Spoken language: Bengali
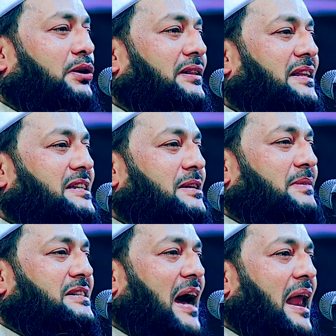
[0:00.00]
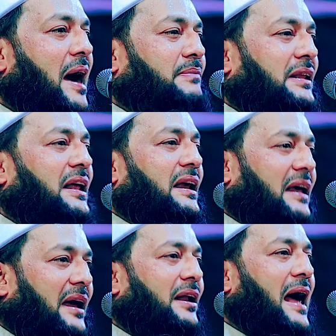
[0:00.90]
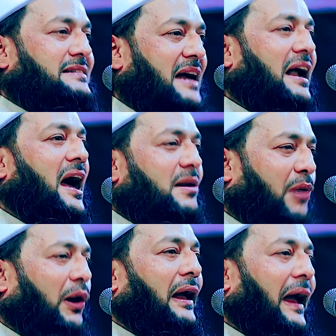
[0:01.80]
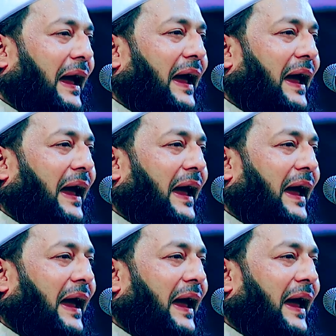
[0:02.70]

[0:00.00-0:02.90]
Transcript: বুদ্ধিজীবী যারা আমাদেরকে রাজাকার বলে